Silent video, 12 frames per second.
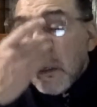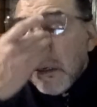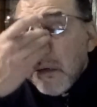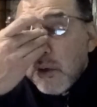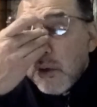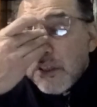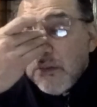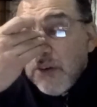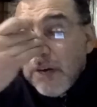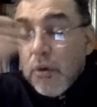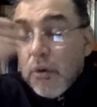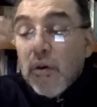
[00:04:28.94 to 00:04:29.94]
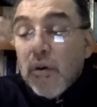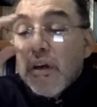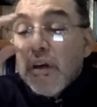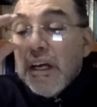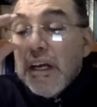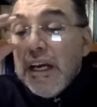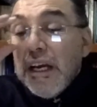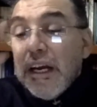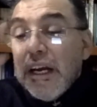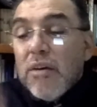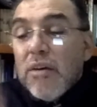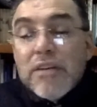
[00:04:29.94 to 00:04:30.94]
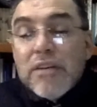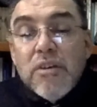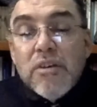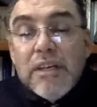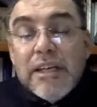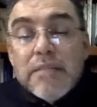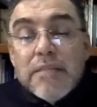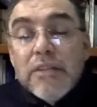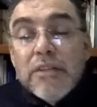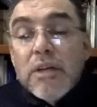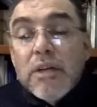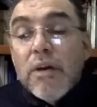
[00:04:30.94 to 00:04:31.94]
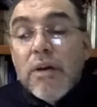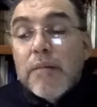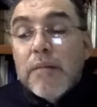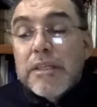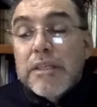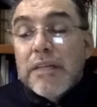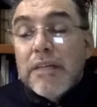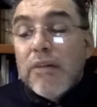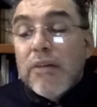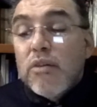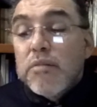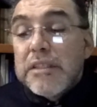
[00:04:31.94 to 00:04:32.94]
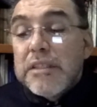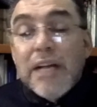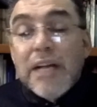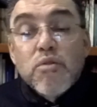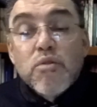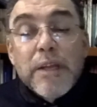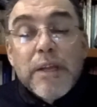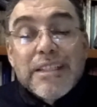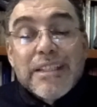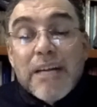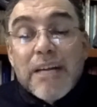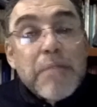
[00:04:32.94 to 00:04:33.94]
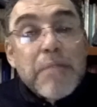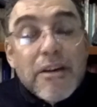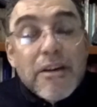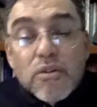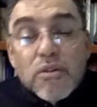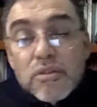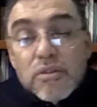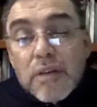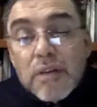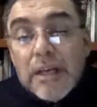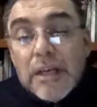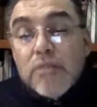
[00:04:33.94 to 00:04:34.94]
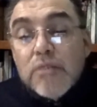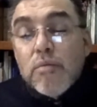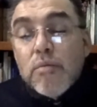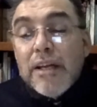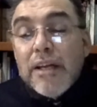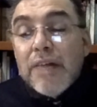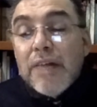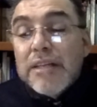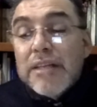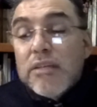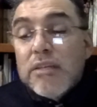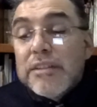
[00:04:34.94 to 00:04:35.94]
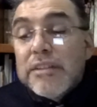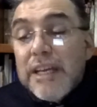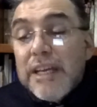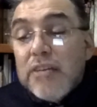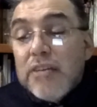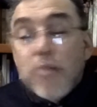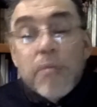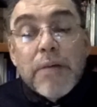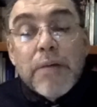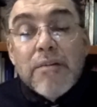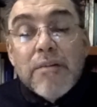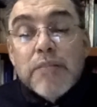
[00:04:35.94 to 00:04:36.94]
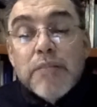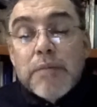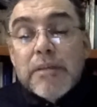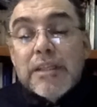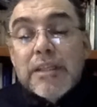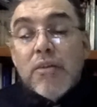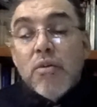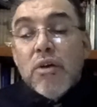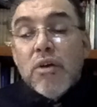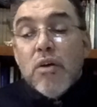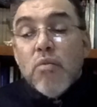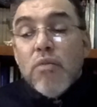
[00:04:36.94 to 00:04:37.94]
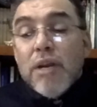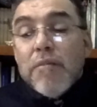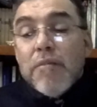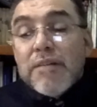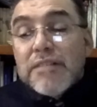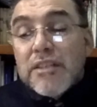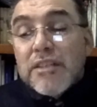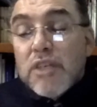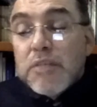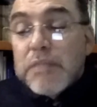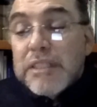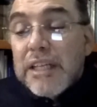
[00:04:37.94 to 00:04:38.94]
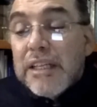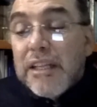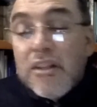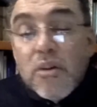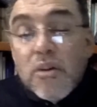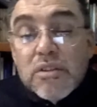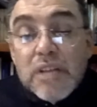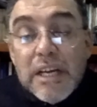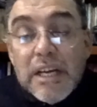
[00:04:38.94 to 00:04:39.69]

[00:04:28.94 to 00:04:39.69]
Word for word: Por si fuera poco, en aquella ocasión el nacimiento de Juan representaba algo especial, sus padres eran viejos. Su madre había sido estéril, su papá había experimentado una manifestación especial de Dios